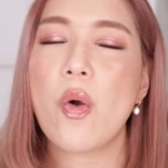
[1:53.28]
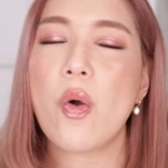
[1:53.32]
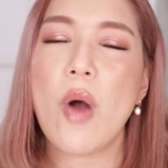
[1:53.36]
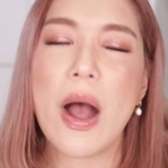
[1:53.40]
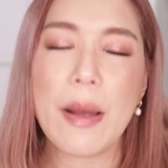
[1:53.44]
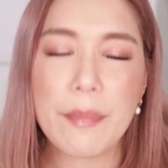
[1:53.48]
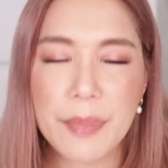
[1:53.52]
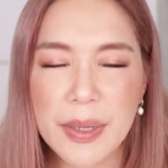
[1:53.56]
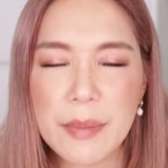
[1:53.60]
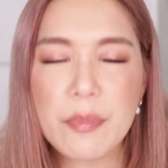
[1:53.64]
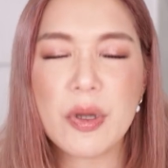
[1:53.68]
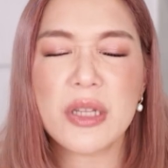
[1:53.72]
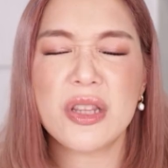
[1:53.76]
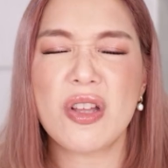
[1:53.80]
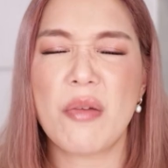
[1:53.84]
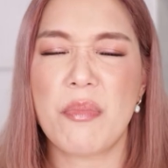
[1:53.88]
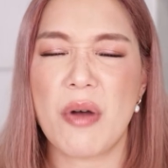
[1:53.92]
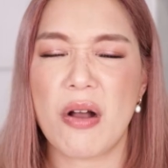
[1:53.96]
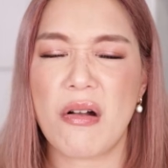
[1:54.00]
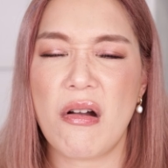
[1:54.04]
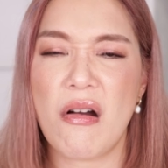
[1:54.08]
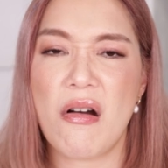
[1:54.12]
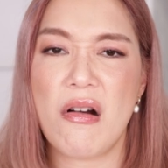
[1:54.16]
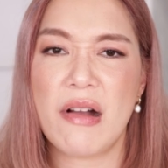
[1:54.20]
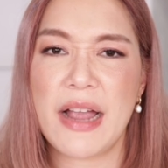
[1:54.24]
ความเป็นบต
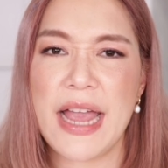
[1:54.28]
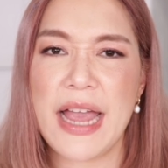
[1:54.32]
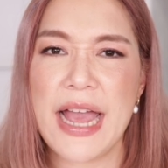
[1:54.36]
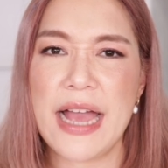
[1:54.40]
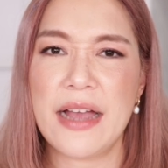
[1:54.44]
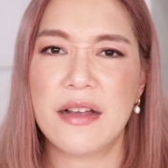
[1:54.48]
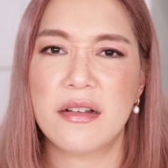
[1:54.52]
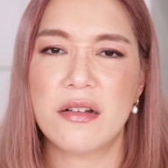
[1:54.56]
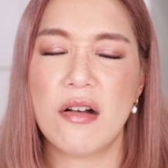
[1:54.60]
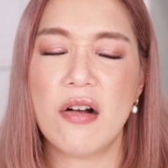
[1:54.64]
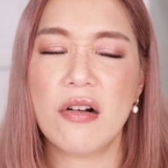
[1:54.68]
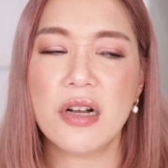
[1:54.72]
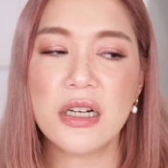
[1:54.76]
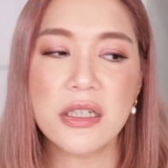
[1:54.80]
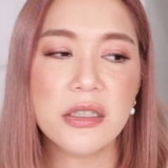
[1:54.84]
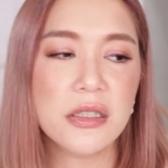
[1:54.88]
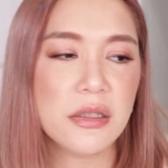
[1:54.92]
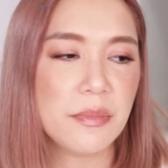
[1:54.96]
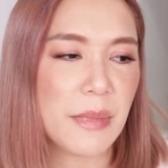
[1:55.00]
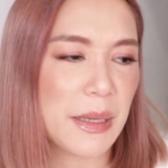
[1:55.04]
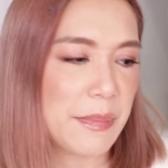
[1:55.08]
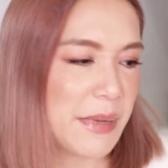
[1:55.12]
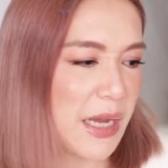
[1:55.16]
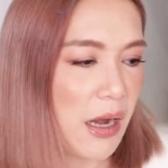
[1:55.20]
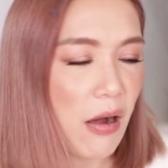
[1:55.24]
บกไง ก็คือ
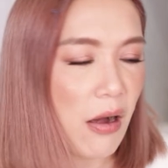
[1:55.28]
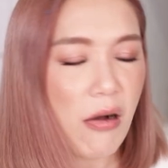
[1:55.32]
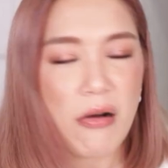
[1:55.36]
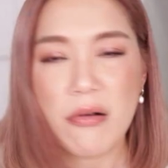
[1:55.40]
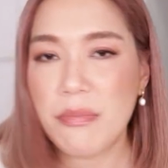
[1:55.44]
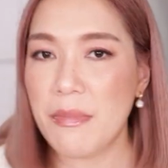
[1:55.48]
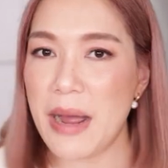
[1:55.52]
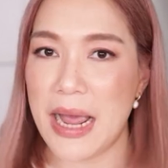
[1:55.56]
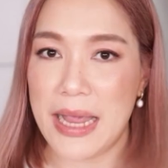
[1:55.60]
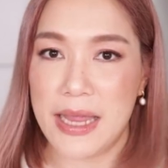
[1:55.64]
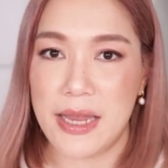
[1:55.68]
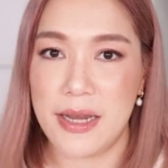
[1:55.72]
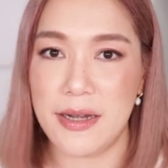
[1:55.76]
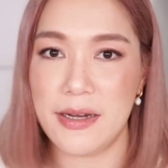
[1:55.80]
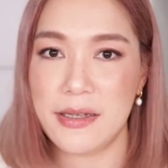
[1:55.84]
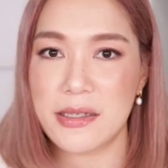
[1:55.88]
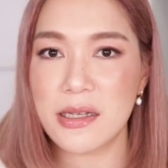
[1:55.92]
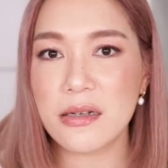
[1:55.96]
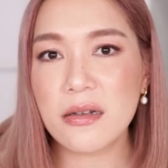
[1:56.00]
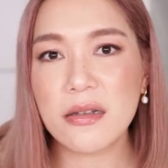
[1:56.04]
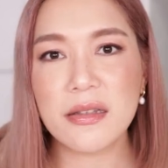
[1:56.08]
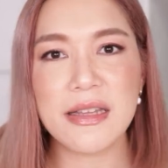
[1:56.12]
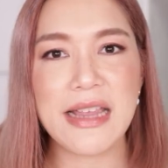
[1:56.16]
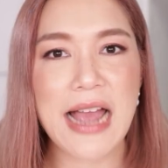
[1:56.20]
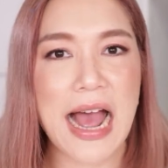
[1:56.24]
มันมีของใหม่ ดิ
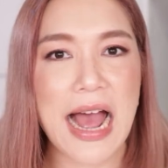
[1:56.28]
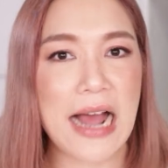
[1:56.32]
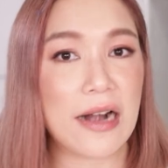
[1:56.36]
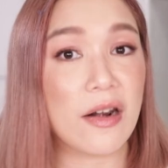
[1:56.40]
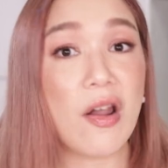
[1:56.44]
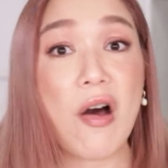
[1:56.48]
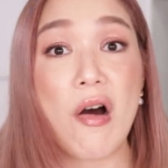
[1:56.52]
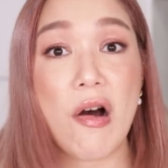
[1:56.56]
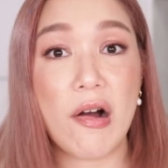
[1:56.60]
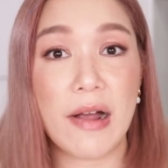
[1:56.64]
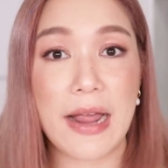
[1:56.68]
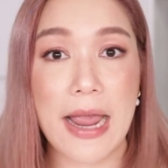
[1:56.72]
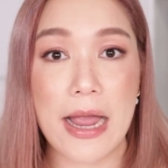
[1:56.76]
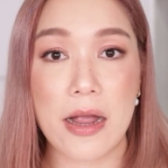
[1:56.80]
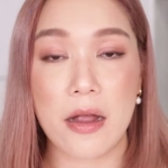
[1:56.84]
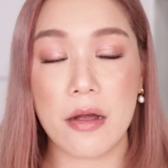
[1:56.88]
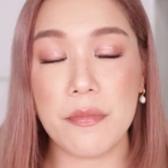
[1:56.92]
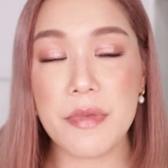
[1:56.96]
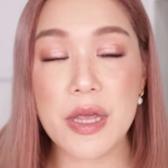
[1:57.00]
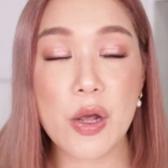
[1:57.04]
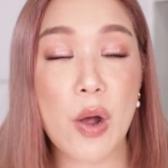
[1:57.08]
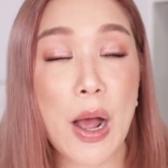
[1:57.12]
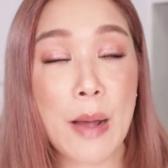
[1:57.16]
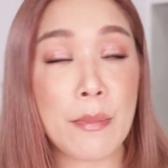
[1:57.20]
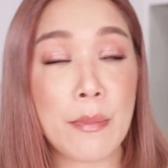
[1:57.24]
ฉันก็อยากลองไง
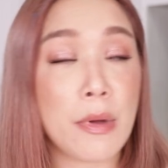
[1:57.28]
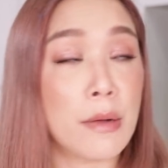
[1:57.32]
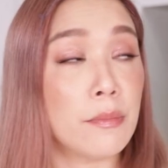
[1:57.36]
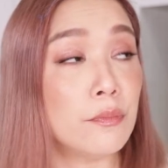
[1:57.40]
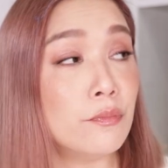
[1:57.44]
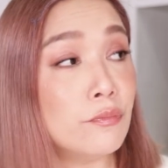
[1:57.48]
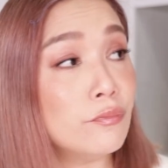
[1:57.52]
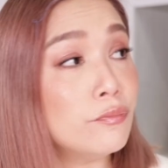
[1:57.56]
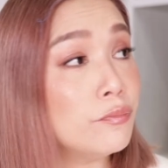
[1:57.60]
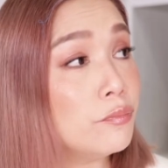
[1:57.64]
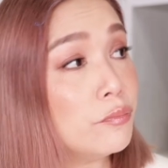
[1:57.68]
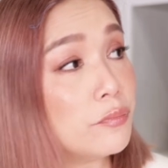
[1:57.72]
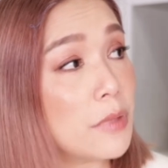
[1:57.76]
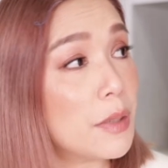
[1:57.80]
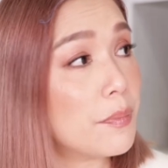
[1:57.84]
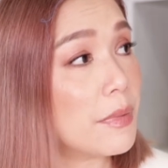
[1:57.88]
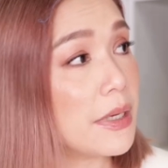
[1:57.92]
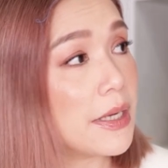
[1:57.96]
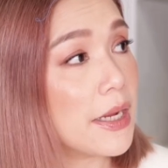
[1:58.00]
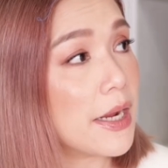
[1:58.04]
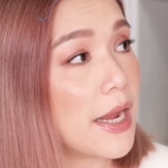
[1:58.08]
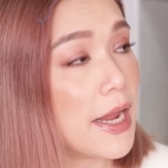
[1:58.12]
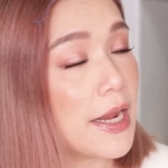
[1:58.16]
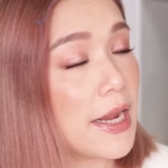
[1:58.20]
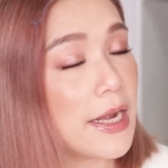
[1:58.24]
ก็มีความแบบมัน
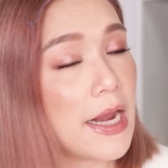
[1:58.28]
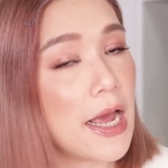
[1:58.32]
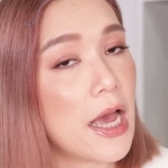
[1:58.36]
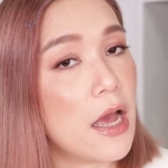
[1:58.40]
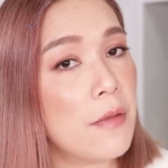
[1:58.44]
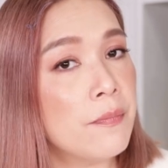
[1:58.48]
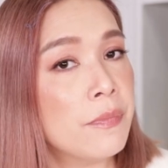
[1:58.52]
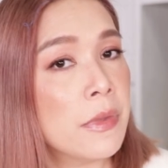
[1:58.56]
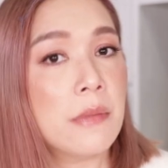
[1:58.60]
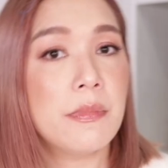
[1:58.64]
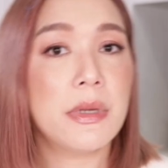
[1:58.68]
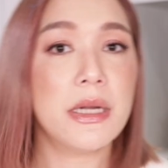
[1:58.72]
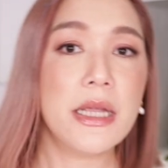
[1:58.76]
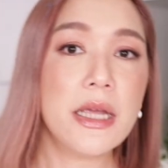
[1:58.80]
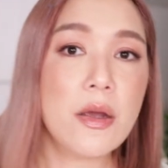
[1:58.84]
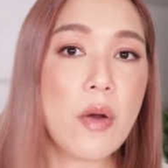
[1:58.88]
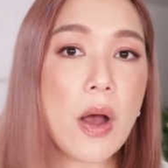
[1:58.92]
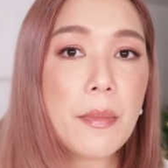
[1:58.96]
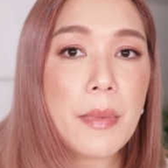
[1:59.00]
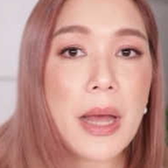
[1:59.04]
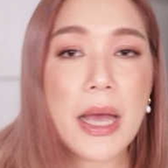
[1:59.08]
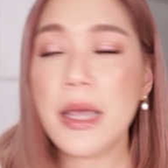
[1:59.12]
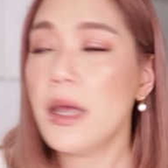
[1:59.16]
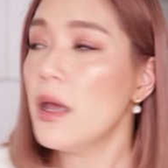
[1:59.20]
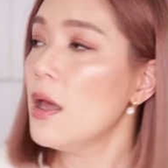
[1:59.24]
เป็นยังไงนะ มันดีก
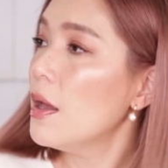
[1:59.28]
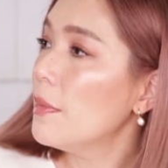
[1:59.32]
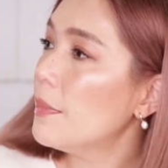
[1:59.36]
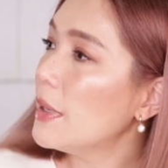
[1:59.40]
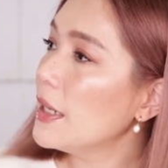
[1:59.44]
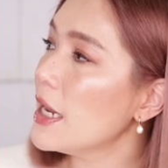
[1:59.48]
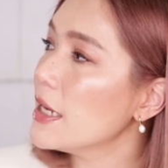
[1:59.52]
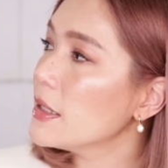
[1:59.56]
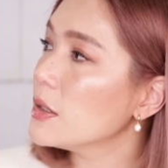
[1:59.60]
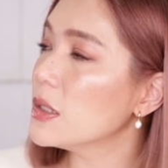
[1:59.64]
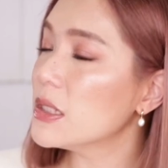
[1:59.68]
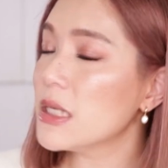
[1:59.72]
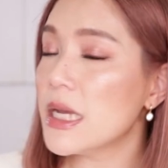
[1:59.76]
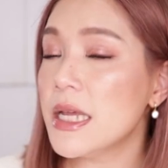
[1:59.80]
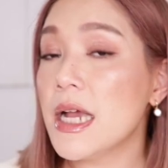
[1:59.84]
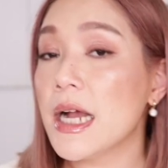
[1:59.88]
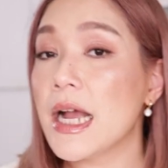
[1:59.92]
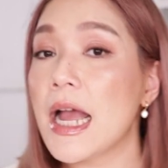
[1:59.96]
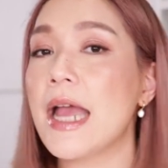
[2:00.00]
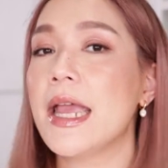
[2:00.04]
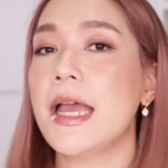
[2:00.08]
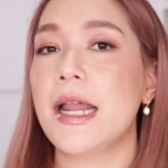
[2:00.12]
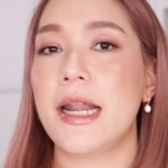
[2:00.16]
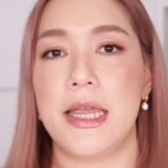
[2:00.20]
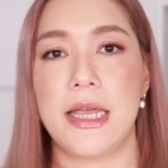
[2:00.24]
ว่าไหม มันน่าสนใจยั
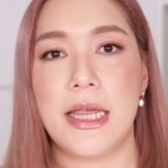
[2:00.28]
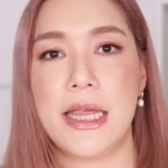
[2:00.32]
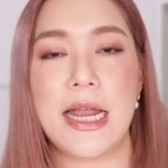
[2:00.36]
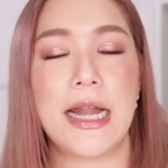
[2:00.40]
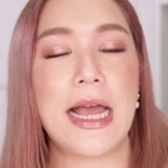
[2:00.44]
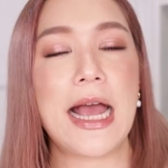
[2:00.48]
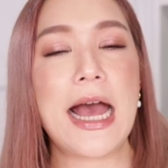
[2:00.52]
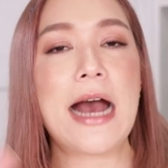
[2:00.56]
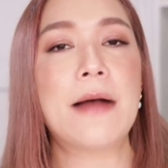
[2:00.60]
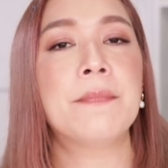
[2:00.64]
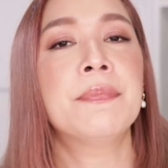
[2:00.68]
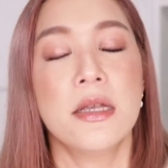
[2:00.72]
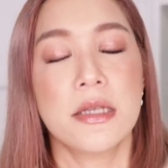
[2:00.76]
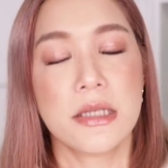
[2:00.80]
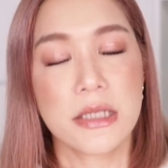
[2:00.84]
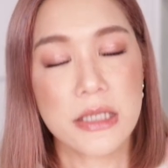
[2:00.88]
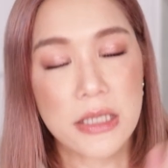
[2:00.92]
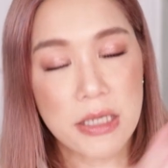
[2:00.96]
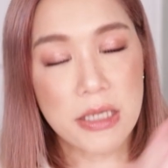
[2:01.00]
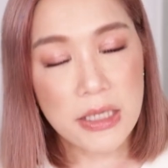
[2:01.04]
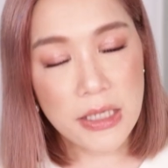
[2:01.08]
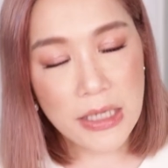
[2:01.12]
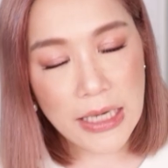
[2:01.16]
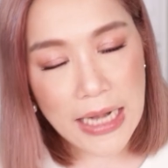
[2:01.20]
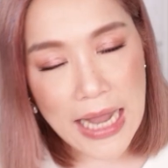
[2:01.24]
งไงอะไรอย่างเงี้ยนะคะ
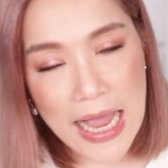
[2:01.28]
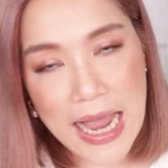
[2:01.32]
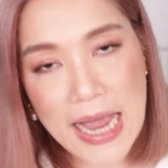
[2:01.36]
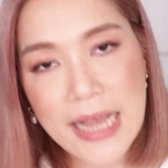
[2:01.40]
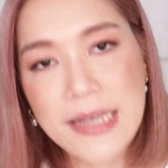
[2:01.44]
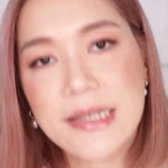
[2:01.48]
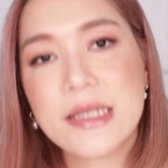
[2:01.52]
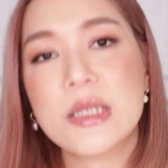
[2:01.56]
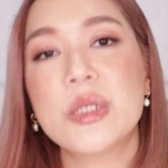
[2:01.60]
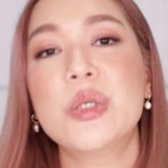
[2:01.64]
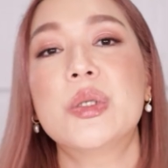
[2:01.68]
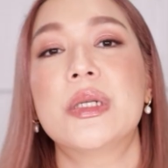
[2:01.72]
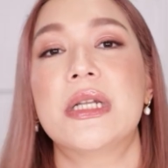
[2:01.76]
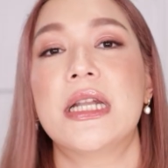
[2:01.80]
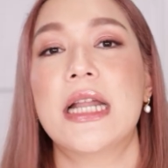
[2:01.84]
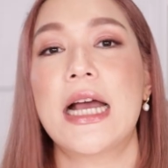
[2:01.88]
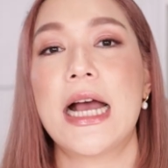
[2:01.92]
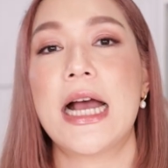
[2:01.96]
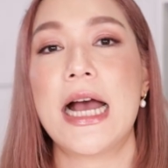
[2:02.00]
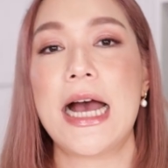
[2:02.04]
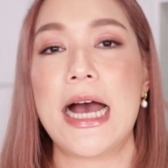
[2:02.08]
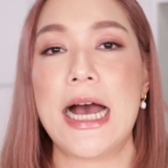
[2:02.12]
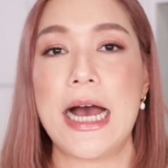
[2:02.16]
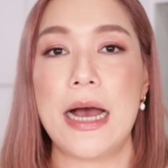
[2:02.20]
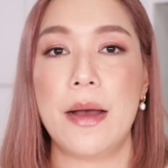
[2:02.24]
ซึ่งล่าสุด
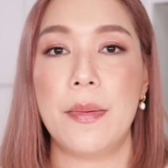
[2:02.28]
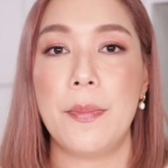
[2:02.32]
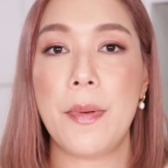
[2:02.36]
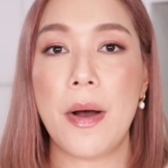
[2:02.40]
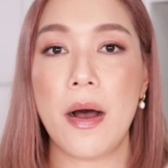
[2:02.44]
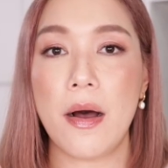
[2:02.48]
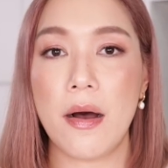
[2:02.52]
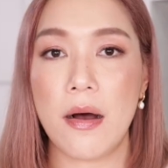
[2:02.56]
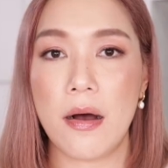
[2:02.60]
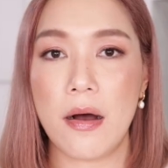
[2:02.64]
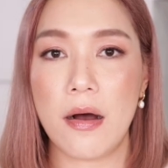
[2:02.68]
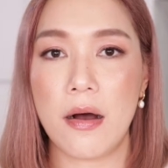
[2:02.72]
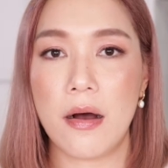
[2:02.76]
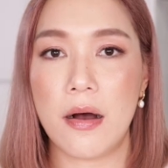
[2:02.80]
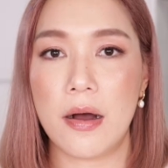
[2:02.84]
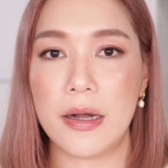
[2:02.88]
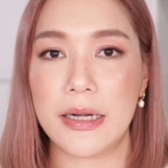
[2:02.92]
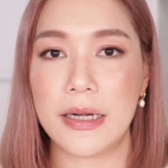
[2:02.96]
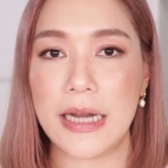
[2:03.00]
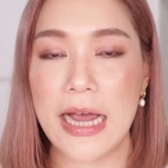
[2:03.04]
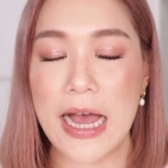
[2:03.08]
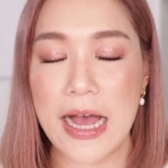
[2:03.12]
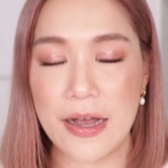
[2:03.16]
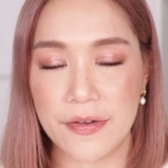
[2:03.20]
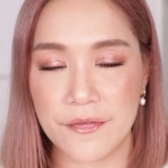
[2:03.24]
นะคะ พอ
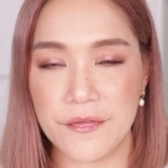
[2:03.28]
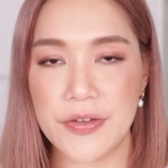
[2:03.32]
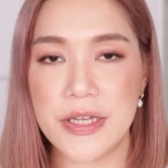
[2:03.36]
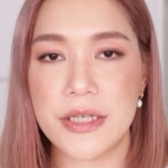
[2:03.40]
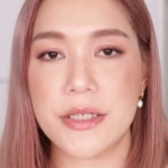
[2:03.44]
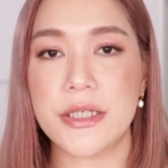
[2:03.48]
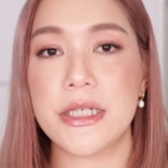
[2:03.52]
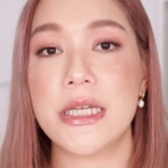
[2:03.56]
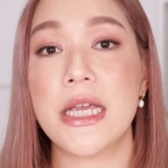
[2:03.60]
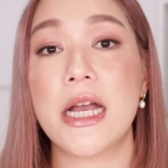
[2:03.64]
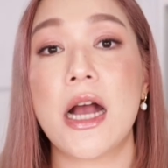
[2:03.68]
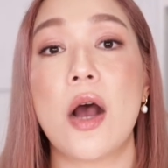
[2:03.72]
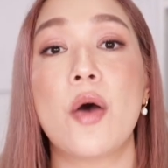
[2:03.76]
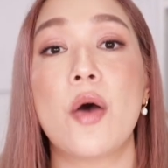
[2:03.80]
ทางวีชี่